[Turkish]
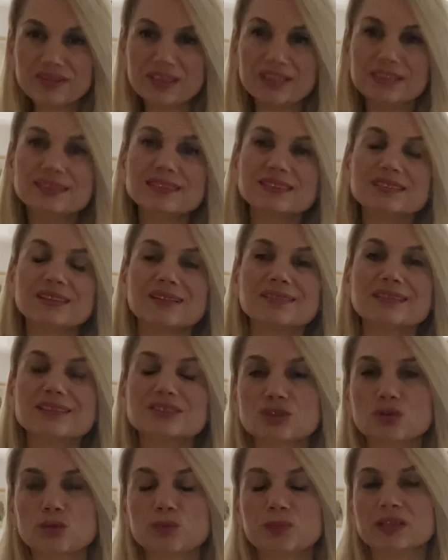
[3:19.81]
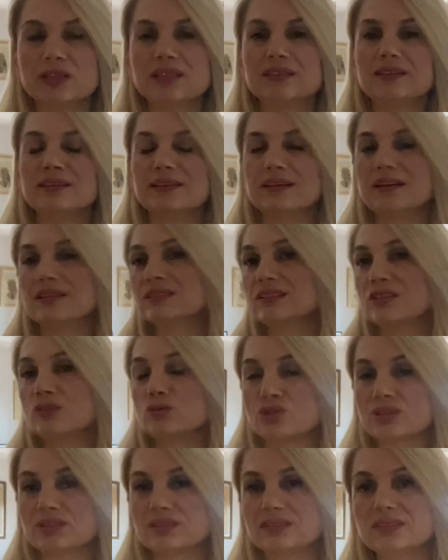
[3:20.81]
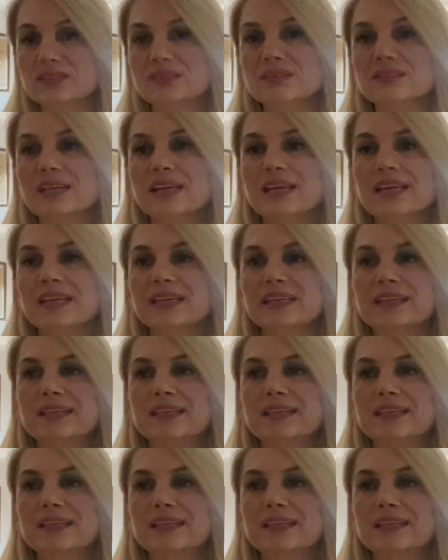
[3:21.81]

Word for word: insanlar işte o belirlenen asgari ücretin e,